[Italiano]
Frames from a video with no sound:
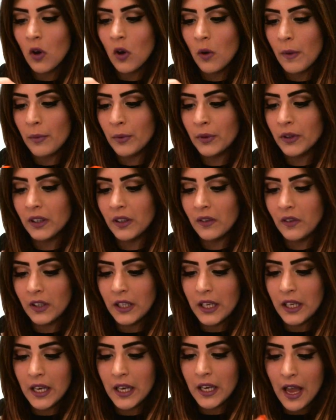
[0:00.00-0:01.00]
come potete
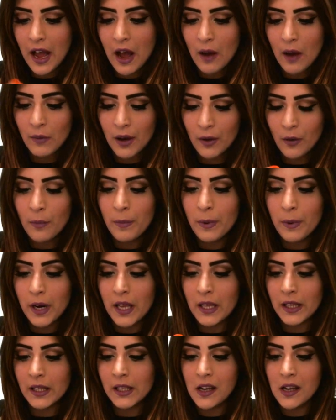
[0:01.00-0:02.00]
vedere ha una
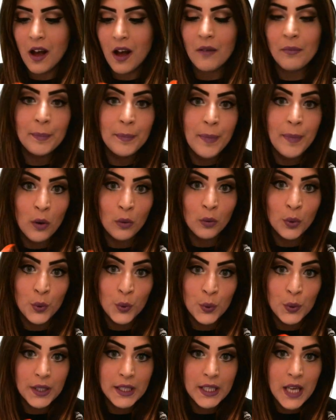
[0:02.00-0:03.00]
coprenza
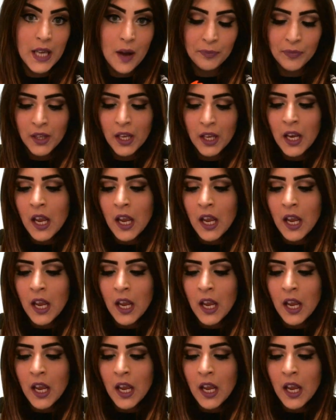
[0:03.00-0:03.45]
paurosa